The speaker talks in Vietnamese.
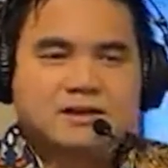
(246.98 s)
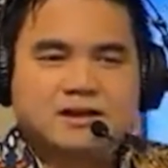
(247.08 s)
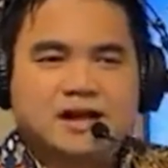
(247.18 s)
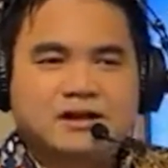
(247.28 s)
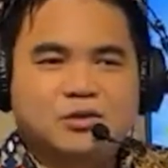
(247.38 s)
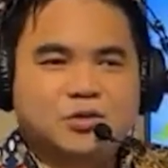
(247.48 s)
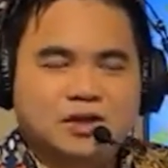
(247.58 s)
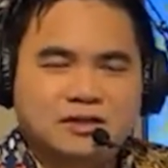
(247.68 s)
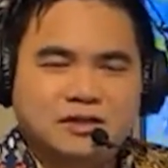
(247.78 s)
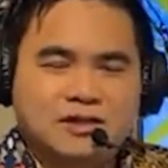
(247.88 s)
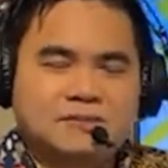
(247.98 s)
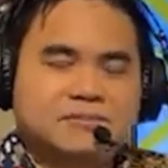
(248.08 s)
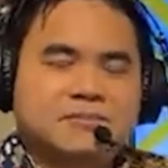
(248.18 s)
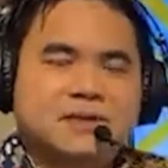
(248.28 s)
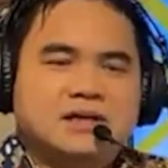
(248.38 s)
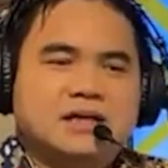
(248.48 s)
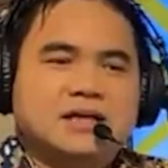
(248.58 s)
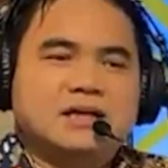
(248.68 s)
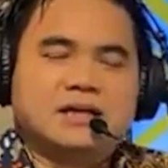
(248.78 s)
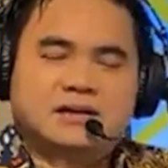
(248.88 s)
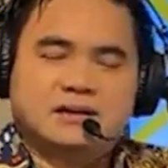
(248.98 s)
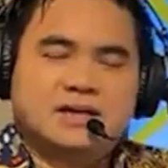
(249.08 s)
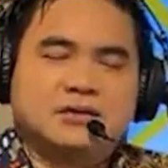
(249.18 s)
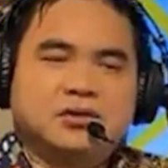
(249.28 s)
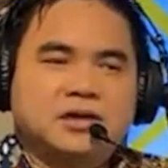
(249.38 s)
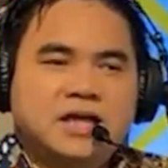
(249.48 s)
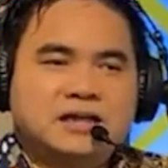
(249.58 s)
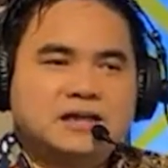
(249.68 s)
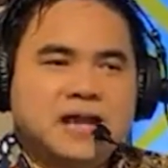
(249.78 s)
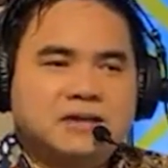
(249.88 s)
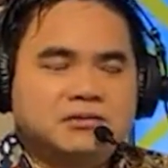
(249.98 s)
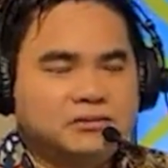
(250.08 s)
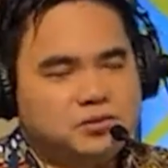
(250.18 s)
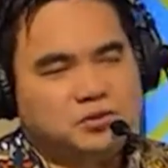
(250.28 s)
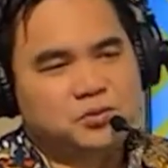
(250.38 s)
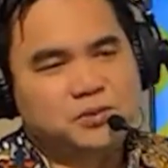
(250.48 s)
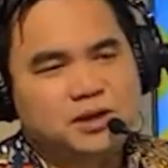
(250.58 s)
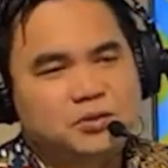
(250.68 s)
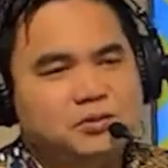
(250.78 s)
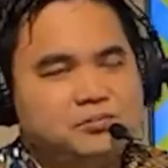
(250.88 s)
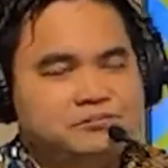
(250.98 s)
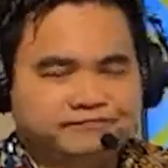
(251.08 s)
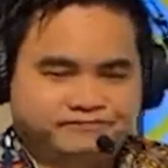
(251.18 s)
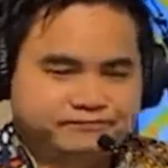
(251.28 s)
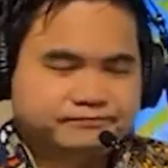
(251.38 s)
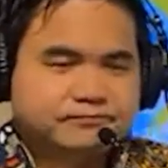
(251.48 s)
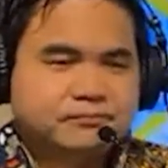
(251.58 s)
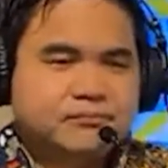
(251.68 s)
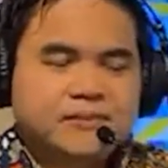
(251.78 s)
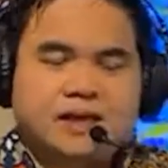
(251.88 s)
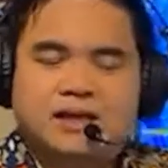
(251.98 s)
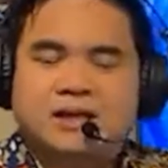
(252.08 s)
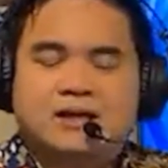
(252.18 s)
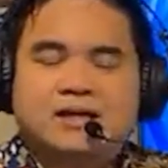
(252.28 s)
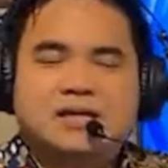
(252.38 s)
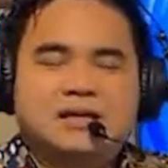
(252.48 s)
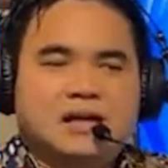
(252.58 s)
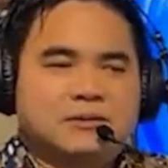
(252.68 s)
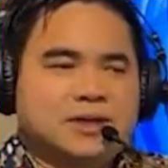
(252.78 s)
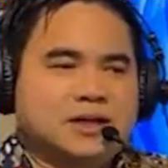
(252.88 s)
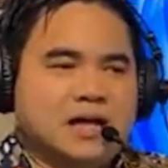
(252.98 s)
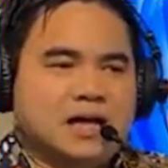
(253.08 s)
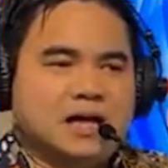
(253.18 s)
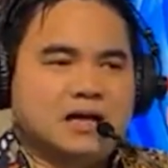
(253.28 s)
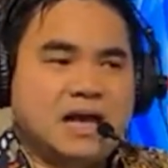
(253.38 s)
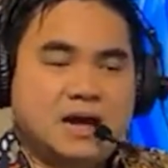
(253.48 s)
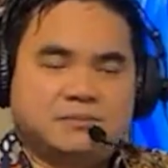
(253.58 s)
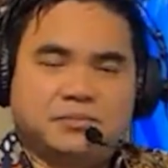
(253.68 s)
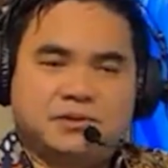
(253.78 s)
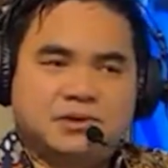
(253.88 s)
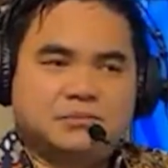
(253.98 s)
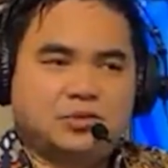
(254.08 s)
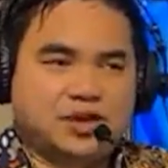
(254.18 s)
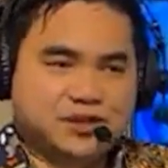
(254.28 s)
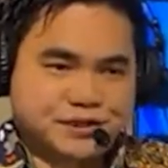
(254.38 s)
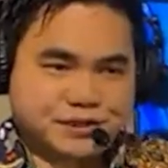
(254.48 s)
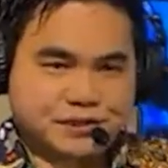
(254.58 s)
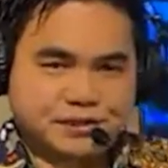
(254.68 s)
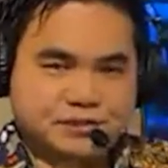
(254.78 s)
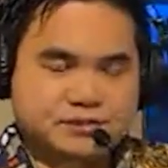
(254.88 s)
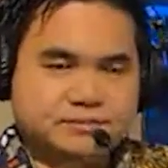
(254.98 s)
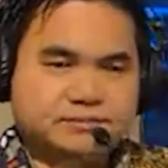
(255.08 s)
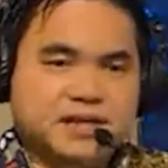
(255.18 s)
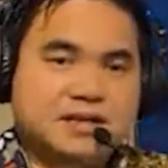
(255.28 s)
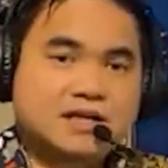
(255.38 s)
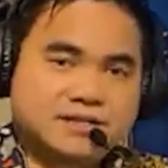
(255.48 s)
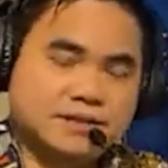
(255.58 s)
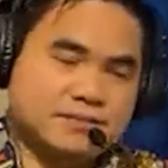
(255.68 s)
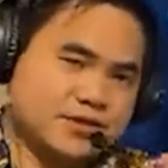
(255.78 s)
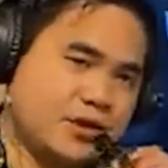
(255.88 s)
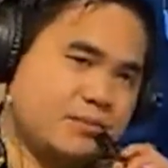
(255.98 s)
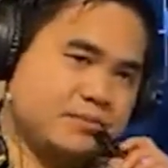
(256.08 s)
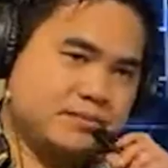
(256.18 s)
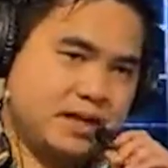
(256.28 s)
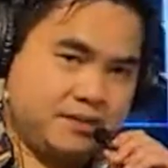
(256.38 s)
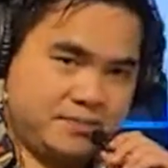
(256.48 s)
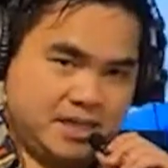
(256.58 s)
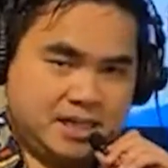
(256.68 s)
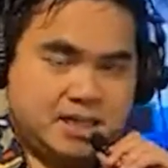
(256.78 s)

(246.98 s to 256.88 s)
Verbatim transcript: à, câu chuyện đi tiếp thì theo tôi thì nên thế nào rồi tôi mới nói luôn có khi nào mình à, làm một cái xưởng mà custom shop ở Mỹ